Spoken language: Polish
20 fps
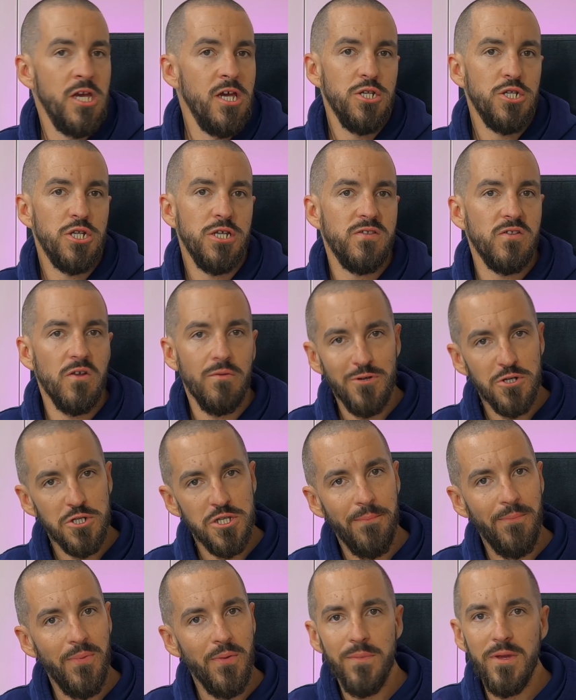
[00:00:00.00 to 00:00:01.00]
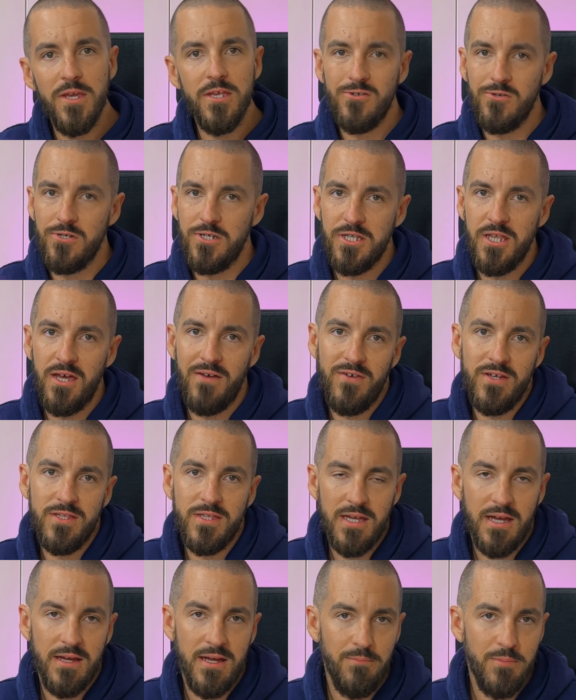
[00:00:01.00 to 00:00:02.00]
często można pominąć
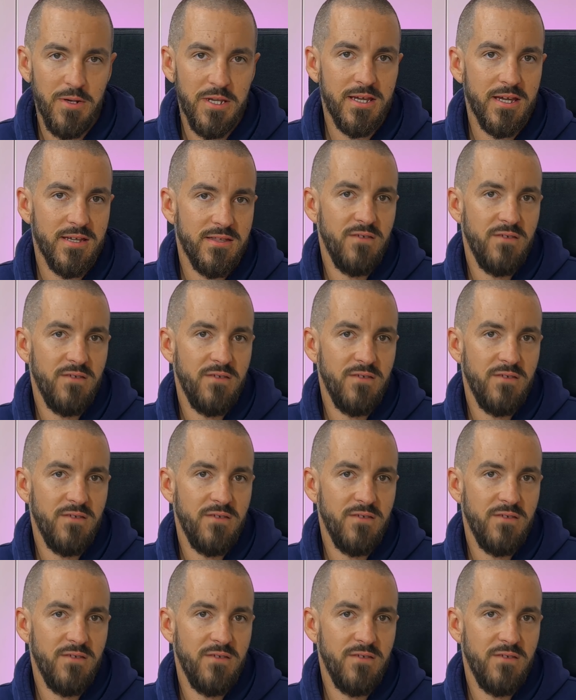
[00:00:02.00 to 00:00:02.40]
nawet aplikację